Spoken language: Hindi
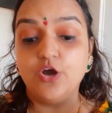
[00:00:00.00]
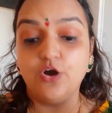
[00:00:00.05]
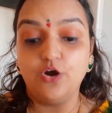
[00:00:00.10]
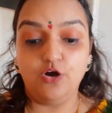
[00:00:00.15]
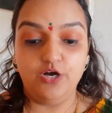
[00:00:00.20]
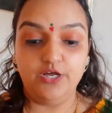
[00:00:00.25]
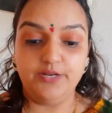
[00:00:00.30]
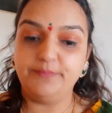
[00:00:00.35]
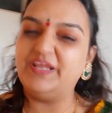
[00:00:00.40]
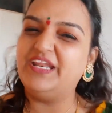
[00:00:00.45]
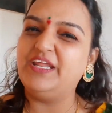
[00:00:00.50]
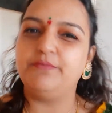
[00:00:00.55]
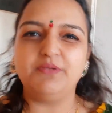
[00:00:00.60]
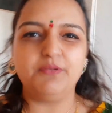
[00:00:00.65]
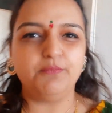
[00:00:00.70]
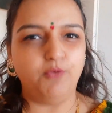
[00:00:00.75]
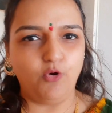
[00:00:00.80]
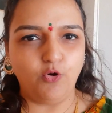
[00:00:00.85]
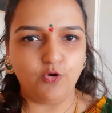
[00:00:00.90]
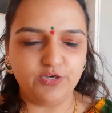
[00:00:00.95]
और मैंने अभी
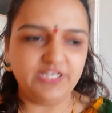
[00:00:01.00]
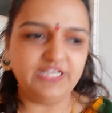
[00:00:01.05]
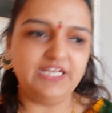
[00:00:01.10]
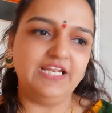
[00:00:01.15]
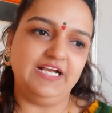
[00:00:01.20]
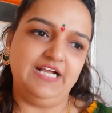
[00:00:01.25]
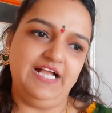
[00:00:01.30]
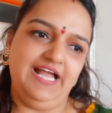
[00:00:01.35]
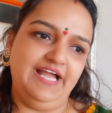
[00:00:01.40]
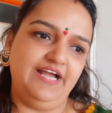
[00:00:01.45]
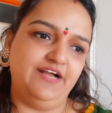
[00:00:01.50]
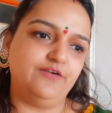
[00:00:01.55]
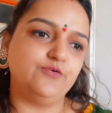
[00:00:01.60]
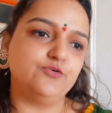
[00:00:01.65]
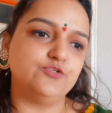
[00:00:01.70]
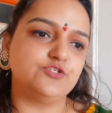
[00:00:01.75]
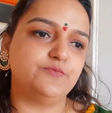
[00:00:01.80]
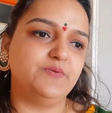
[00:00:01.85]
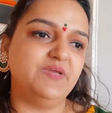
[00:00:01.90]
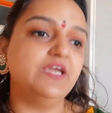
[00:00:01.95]
भोग नहीं लगाया
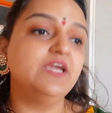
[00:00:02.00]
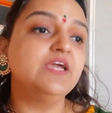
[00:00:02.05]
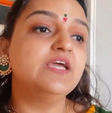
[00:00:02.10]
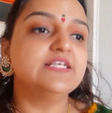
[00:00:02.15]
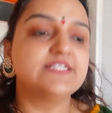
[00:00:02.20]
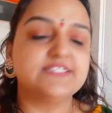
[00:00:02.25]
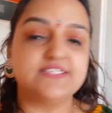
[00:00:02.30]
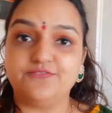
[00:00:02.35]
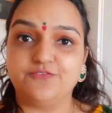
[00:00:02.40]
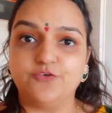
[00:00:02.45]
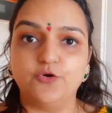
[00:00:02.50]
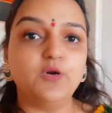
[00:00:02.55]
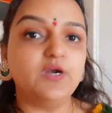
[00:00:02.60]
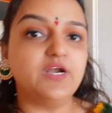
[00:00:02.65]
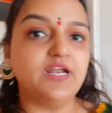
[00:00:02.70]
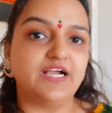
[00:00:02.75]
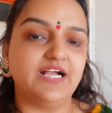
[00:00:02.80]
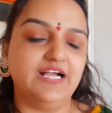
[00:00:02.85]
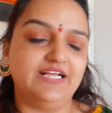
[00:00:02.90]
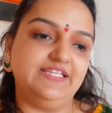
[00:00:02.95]
कुछ भी सिर्फ गुड़
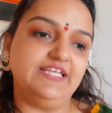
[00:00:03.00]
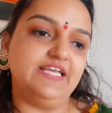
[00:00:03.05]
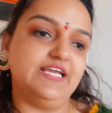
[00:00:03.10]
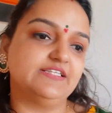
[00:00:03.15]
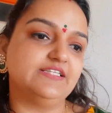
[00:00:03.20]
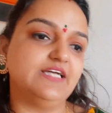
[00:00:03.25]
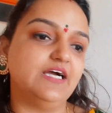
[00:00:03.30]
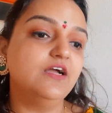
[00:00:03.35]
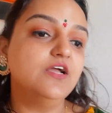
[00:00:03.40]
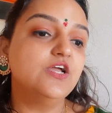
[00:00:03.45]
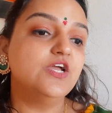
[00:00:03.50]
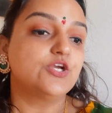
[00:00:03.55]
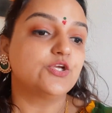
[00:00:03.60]
लगा दिया था